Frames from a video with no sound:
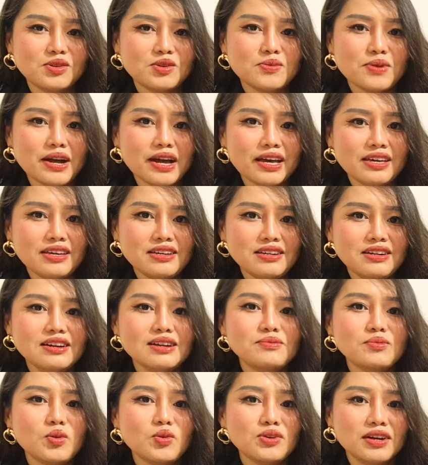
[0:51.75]
của bà ấy rất là
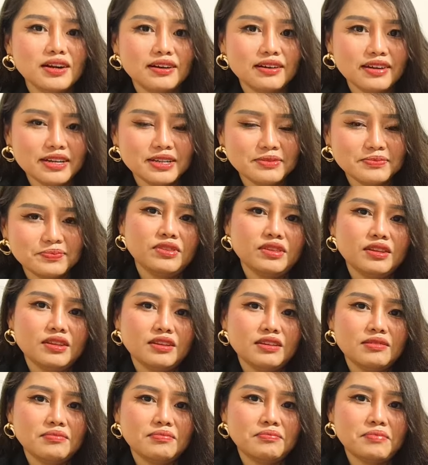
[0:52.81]
buồn cười
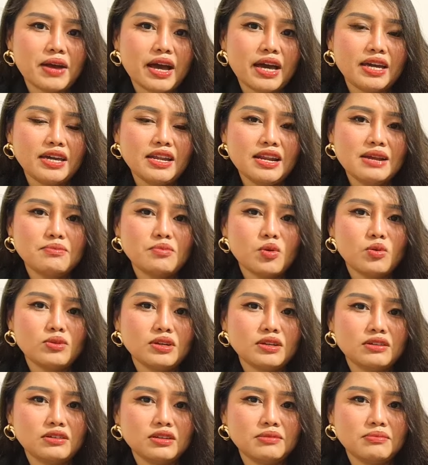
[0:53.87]
bà ấy là một
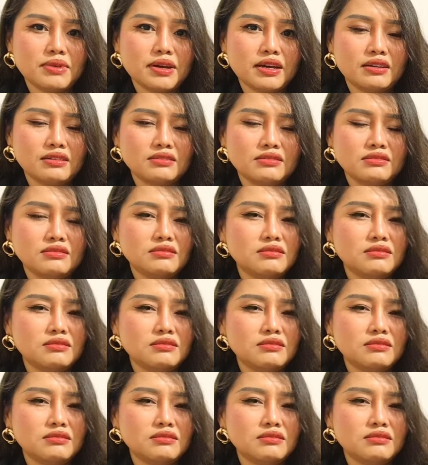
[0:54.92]
người mà